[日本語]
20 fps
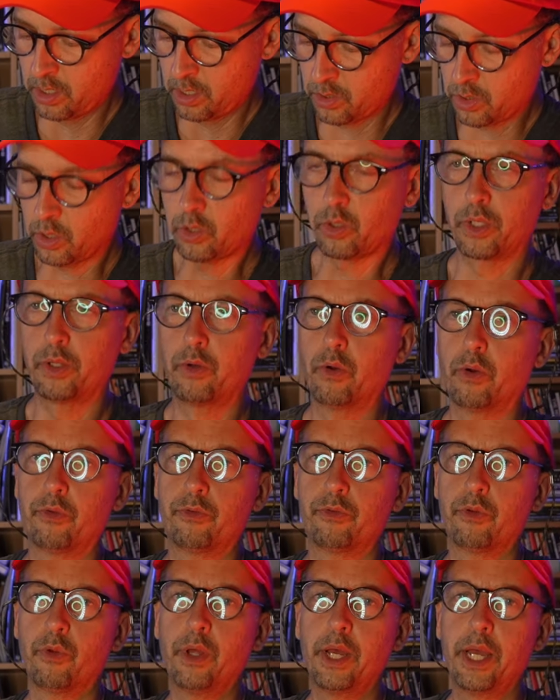ちょっといろいろ
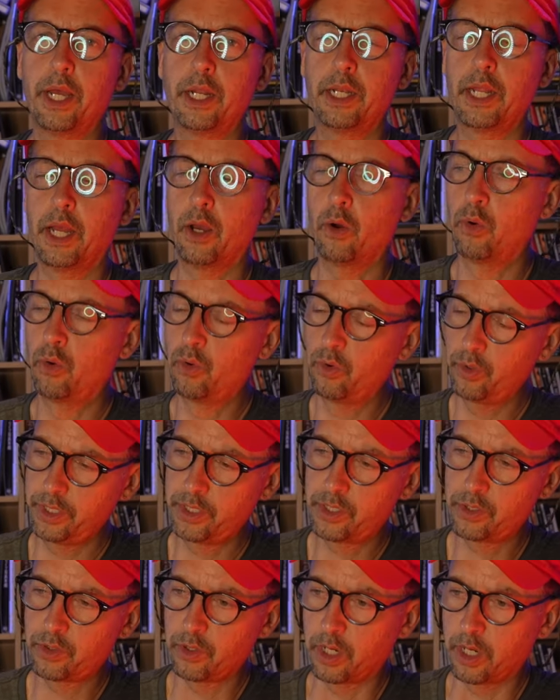その辺ね法
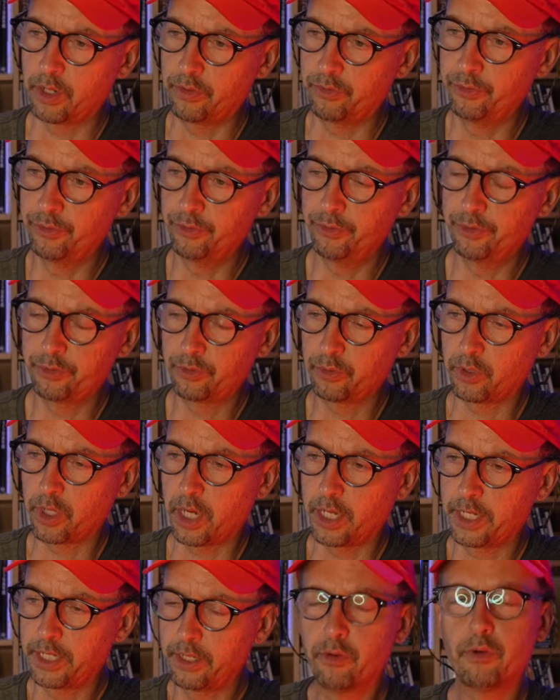律とかルールと
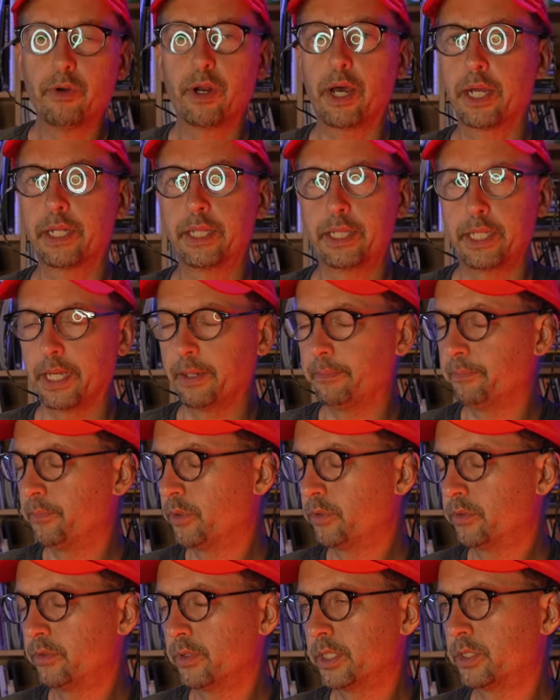かいろいろあって
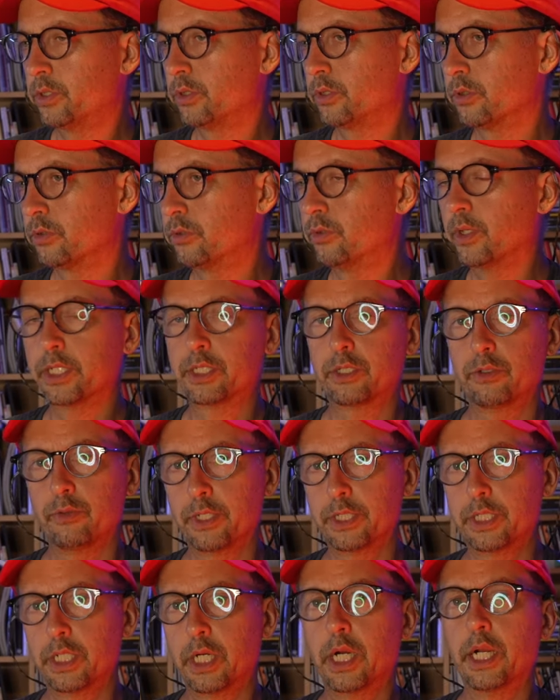僕はちょっと詳しく
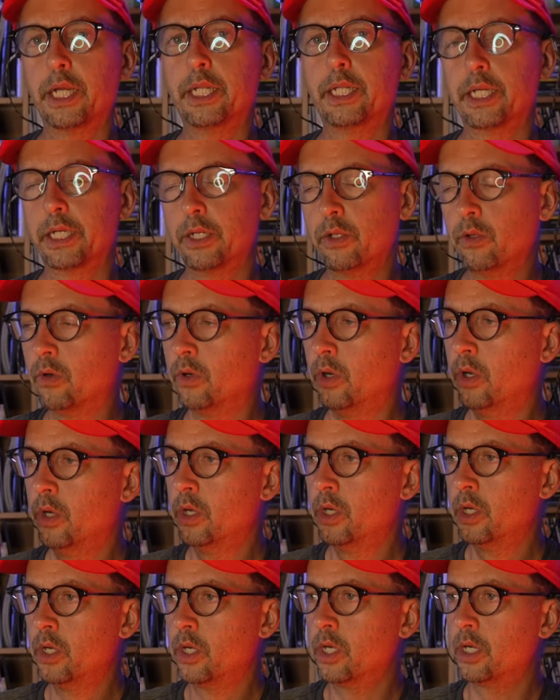は知らないんだけど
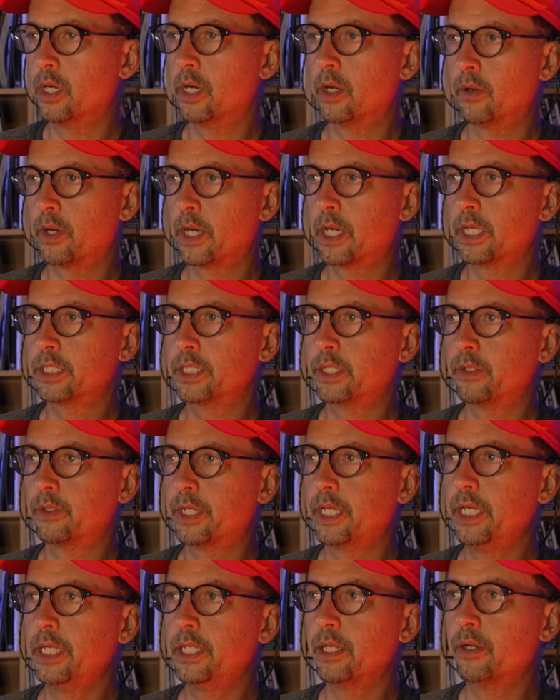あの話を
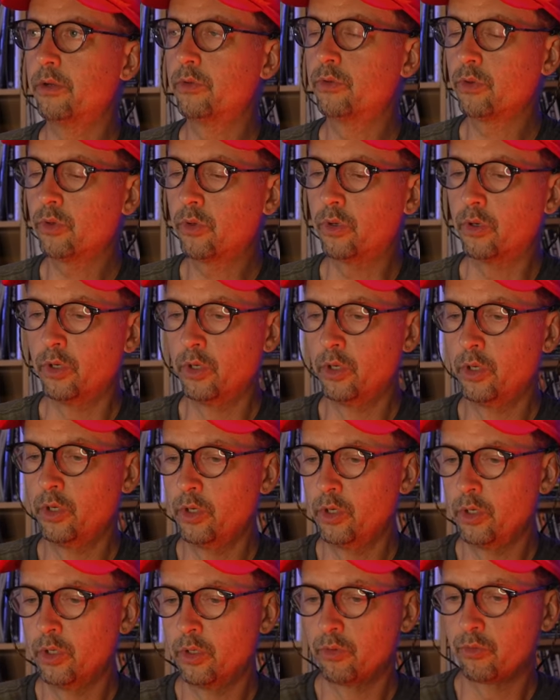聞いてると
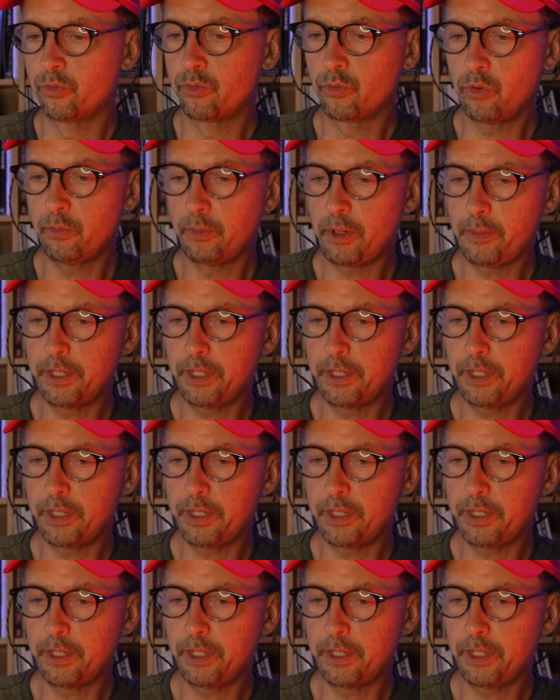そのま